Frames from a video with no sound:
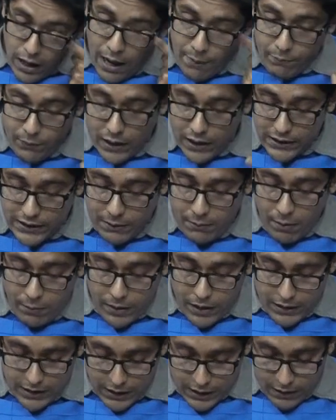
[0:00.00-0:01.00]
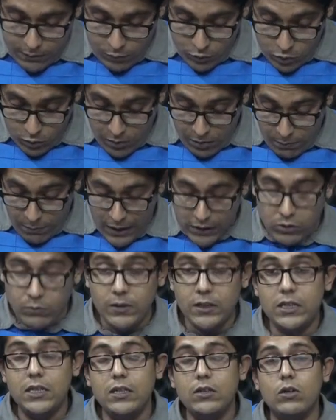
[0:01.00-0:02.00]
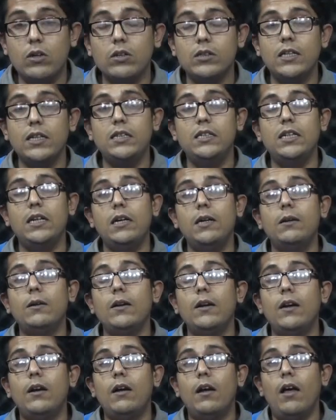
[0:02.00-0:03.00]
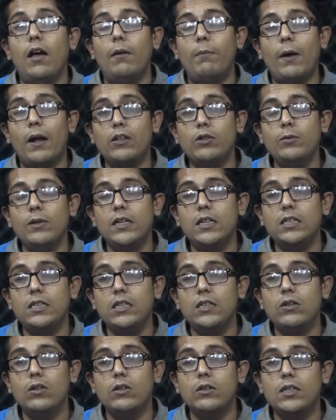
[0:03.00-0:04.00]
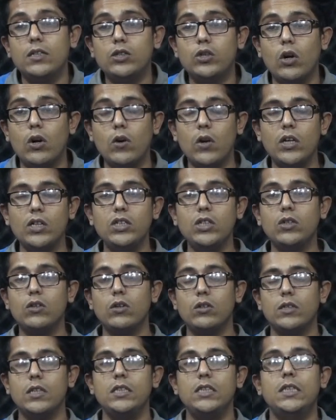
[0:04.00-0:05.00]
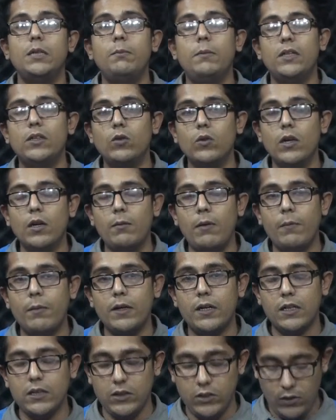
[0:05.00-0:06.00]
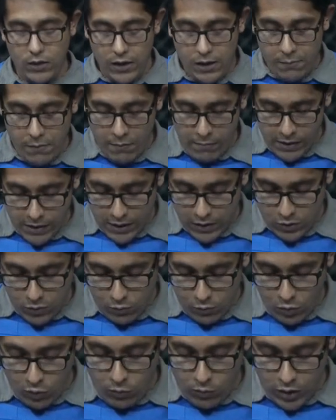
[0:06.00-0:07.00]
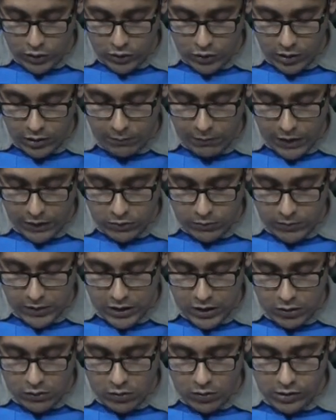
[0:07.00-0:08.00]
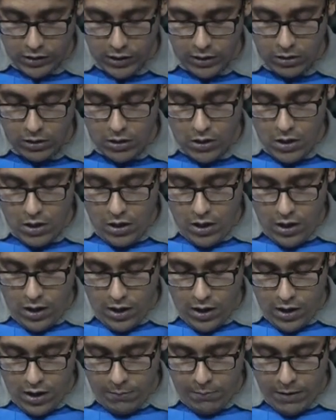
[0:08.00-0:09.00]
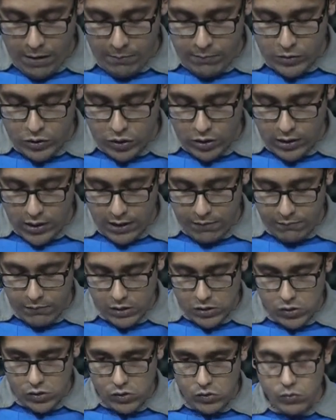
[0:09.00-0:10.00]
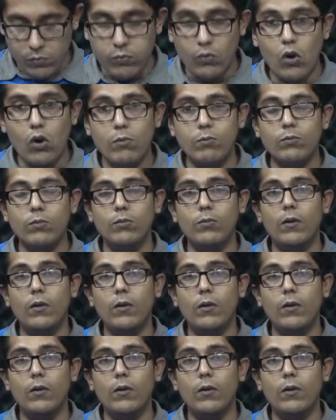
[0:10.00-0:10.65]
আপনারা যে ব্যাপারটা জানেন প্রথমে প্রাথমিক শিক্ষকদের যে প্রাথমিকের শিক্ষকদের সহকারী শিক্ষকদের যে বেতনের ব্যাপারটা সেই ব্যাপারটা একটু বলবো আসলে প্রাথমিক শিক্ষকদের বিষয়টা আমরা আসলে খুব কম